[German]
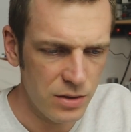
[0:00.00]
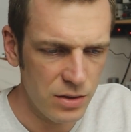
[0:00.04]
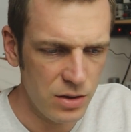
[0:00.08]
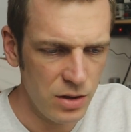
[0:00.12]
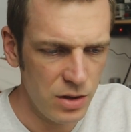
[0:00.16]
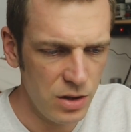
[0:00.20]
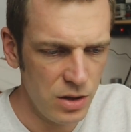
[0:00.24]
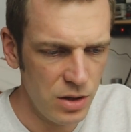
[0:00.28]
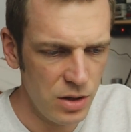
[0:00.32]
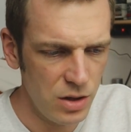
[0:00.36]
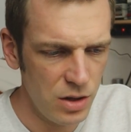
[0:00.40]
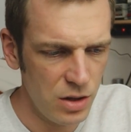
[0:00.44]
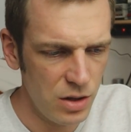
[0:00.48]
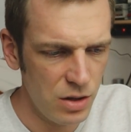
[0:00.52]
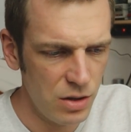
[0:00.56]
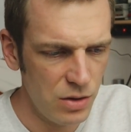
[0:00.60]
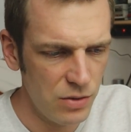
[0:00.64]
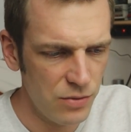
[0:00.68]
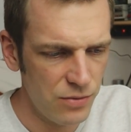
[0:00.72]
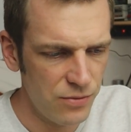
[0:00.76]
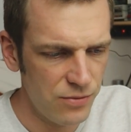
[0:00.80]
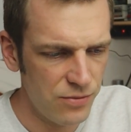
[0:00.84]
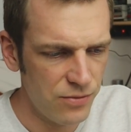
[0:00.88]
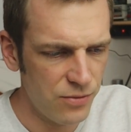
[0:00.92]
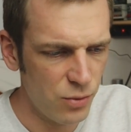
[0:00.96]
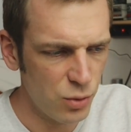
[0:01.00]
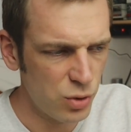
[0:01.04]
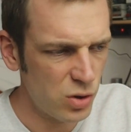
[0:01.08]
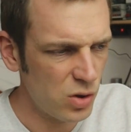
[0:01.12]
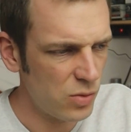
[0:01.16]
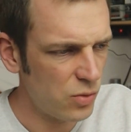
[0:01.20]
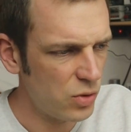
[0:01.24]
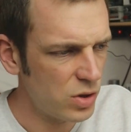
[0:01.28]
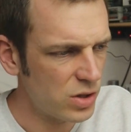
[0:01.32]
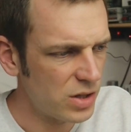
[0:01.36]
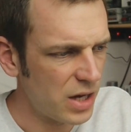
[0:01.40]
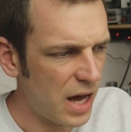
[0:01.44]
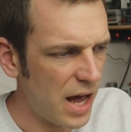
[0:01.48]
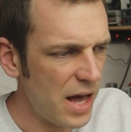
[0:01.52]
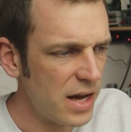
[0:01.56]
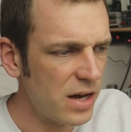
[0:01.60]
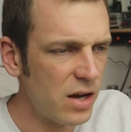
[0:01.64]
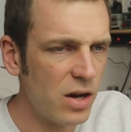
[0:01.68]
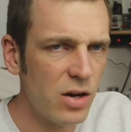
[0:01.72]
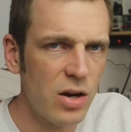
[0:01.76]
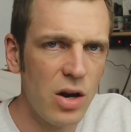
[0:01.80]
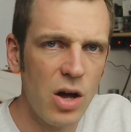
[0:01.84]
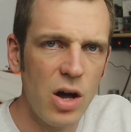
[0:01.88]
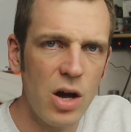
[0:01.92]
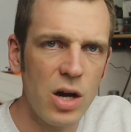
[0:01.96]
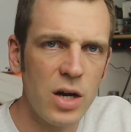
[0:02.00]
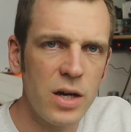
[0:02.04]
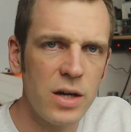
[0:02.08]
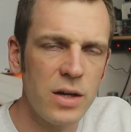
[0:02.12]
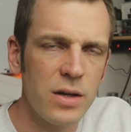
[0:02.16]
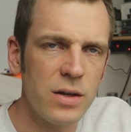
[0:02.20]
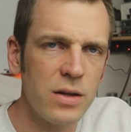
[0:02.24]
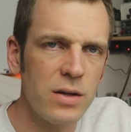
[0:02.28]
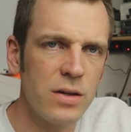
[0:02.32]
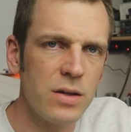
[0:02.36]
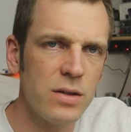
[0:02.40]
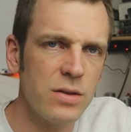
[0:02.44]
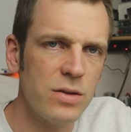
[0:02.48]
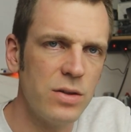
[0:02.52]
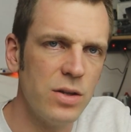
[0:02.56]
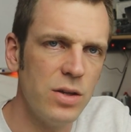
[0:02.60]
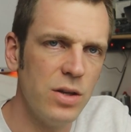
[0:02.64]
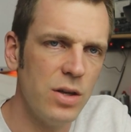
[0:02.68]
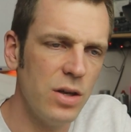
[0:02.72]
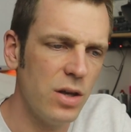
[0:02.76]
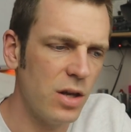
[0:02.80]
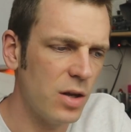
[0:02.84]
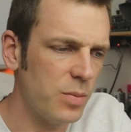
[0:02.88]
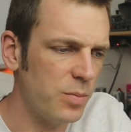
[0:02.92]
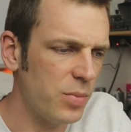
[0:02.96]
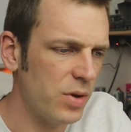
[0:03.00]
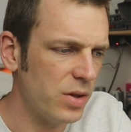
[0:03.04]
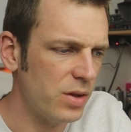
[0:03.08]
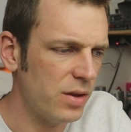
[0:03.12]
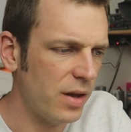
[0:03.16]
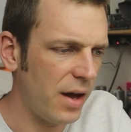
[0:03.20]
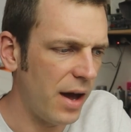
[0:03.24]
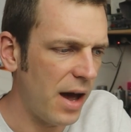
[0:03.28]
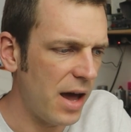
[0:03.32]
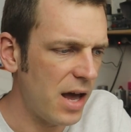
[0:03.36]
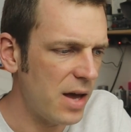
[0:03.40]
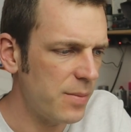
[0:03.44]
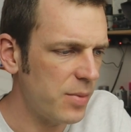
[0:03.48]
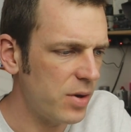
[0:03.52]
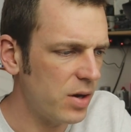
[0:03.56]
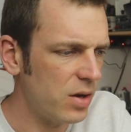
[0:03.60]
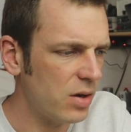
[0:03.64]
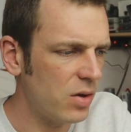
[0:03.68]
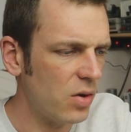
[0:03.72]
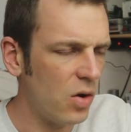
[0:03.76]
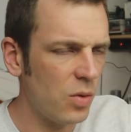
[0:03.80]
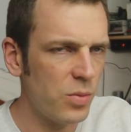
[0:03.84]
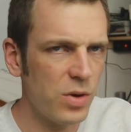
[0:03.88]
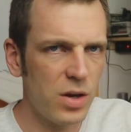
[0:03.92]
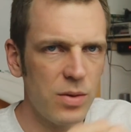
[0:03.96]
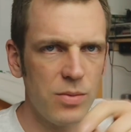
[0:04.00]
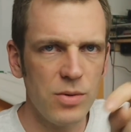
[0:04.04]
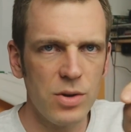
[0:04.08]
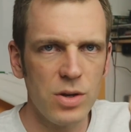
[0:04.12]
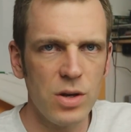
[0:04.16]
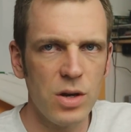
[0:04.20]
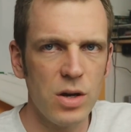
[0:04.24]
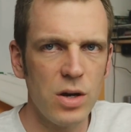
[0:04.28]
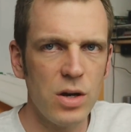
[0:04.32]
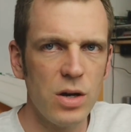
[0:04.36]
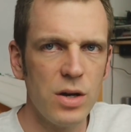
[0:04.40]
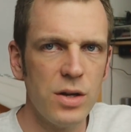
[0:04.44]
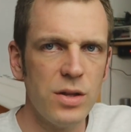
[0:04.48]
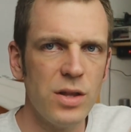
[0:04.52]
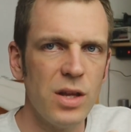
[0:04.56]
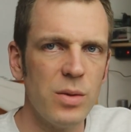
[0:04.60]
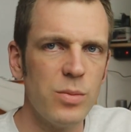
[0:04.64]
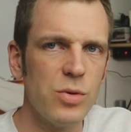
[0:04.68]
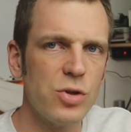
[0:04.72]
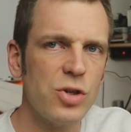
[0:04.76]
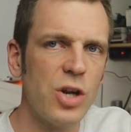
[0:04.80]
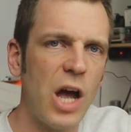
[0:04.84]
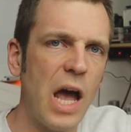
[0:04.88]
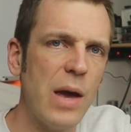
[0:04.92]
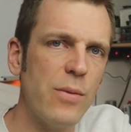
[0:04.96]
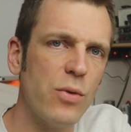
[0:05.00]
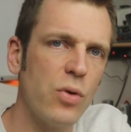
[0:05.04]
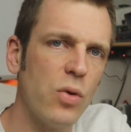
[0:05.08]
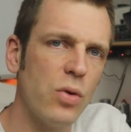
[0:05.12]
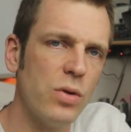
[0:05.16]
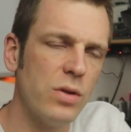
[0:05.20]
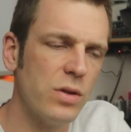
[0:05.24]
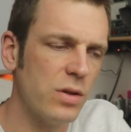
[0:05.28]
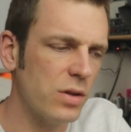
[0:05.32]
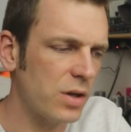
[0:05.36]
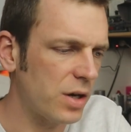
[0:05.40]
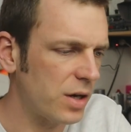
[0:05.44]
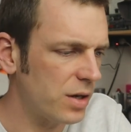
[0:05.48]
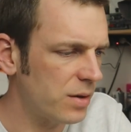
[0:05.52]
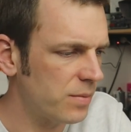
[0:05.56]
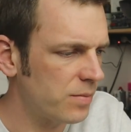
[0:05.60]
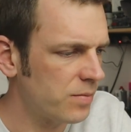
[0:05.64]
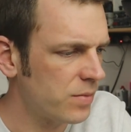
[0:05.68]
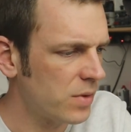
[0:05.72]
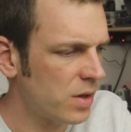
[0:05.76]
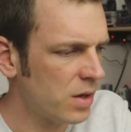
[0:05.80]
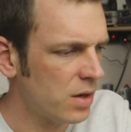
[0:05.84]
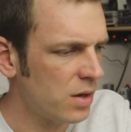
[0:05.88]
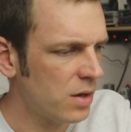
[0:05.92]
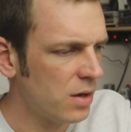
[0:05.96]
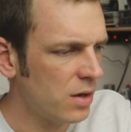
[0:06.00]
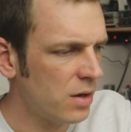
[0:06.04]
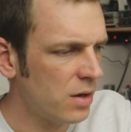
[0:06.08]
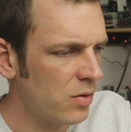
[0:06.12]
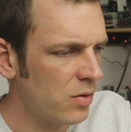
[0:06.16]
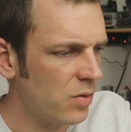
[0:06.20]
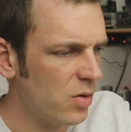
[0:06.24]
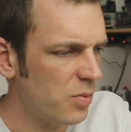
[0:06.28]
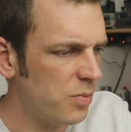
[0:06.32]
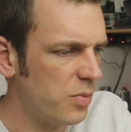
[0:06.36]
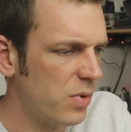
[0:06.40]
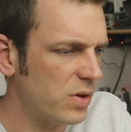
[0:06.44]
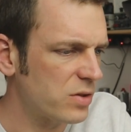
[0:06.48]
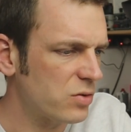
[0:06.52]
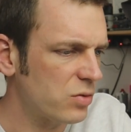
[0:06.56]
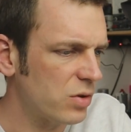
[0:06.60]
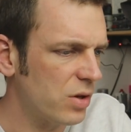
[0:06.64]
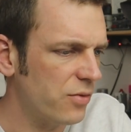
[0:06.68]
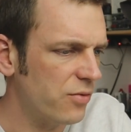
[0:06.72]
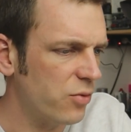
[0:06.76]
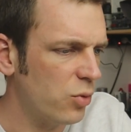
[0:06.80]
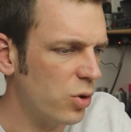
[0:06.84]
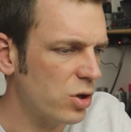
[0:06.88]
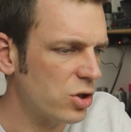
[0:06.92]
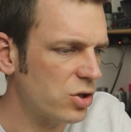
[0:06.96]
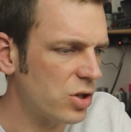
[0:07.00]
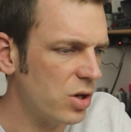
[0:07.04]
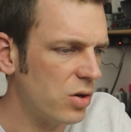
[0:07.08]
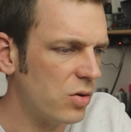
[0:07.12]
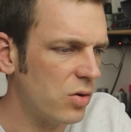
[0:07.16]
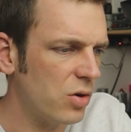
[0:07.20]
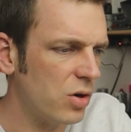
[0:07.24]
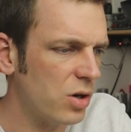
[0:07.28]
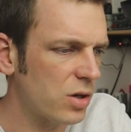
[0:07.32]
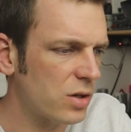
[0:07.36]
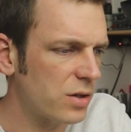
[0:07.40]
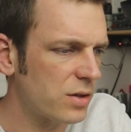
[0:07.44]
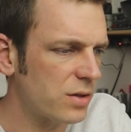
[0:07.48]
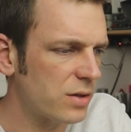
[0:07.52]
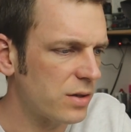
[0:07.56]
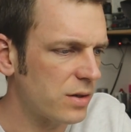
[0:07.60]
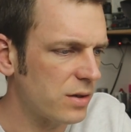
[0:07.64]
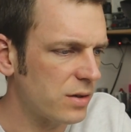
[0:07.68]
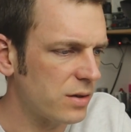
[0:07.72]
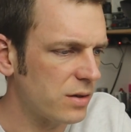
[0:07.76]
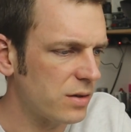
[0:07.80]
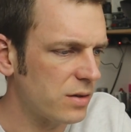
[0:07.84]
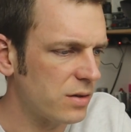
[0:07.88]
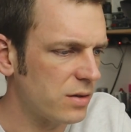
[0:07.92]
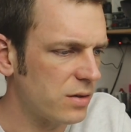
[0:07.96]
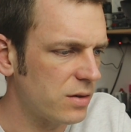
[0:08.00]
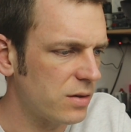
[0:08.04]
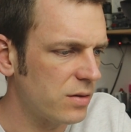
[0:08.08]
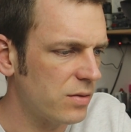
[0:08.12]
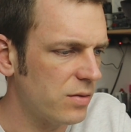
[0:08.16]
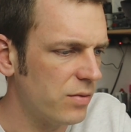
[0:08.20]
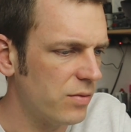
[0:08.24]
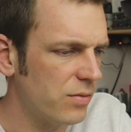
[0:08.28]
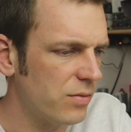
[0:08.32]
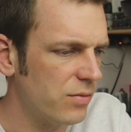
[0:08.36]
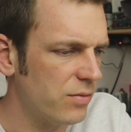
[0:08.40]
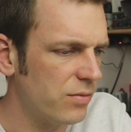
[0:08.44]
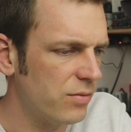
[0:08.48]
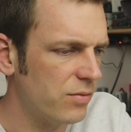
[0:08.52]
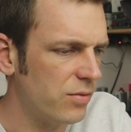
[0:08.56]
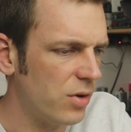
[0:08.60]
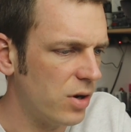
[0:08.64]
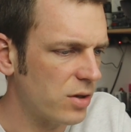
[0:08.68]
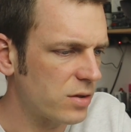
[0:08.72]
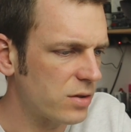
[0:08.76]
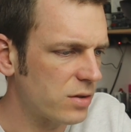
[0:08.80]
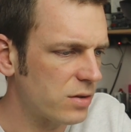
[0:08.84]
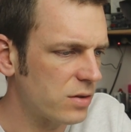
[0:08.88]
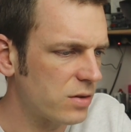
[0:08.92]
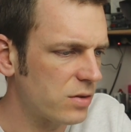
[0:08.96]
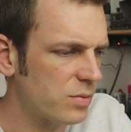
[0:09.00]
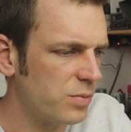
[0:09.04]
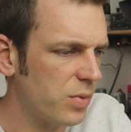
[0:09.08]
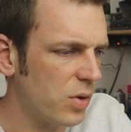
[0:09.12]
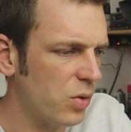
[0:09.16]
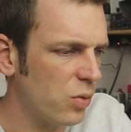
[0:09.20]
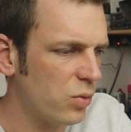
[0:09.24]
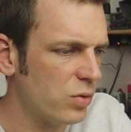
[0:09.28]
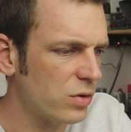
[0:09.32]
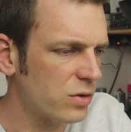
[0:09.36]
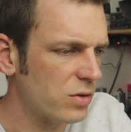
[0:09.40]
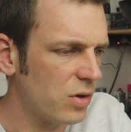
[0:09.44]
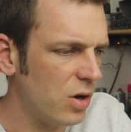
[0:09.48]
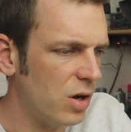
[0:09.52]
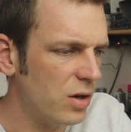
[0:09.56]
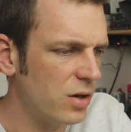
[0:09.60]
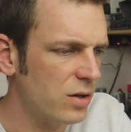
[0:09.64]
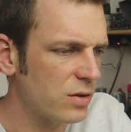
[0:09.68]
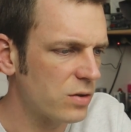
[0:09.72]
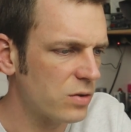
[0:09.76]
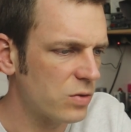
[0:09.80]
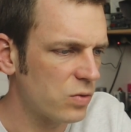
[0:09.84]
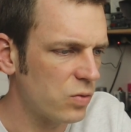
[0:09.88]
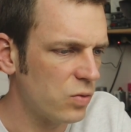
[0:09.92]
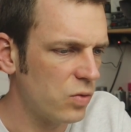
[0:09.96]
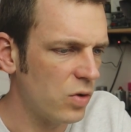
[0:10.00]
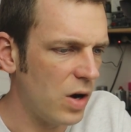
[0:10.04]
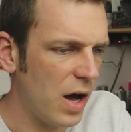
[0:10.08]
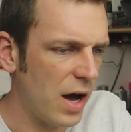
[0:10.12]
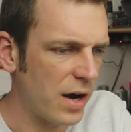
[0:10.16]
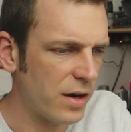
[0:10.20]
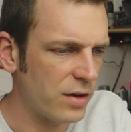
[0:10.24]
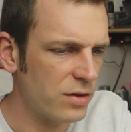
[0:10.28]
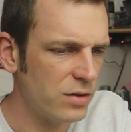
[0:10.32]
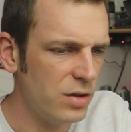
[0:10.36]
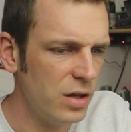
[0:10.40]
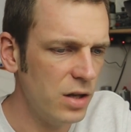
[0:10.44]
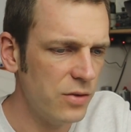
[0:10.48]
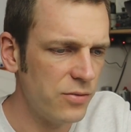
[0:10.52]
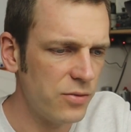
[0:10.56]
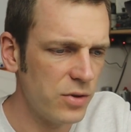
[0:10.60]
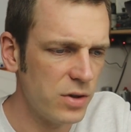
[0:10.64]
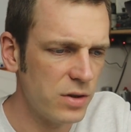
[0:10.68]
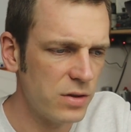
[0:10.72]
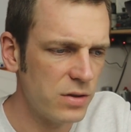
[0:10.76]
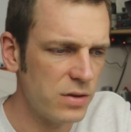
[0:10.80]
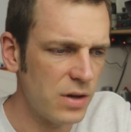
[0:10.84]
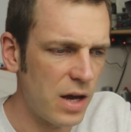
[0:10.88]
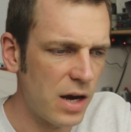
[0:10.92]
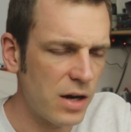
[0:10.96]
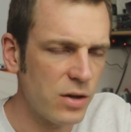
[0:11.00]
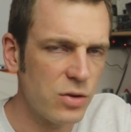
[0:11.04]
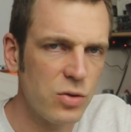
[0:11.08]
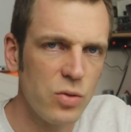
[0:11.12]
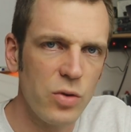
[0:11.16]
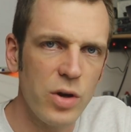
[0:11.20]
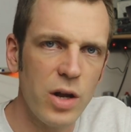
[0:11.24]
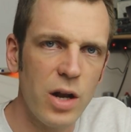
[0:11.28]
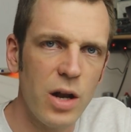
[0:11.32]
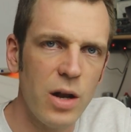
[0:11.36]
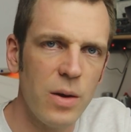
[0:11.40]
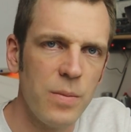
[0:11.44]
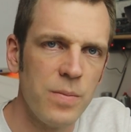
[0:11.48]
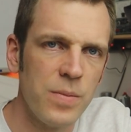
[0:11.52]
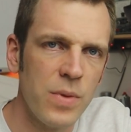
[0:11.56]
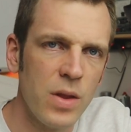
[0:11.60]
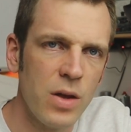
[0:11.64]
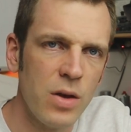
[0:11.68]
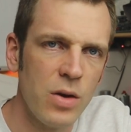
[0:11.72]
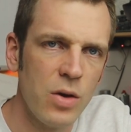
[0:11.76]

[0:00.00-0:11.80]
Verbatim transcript: Die Photovoltaikanlagen, die ich betreibe, habe ich wieder in der Beschreibung unten drin, damit man so eine Vorstellung hat, äh, was bei uns alles so aktiv ist aktuell.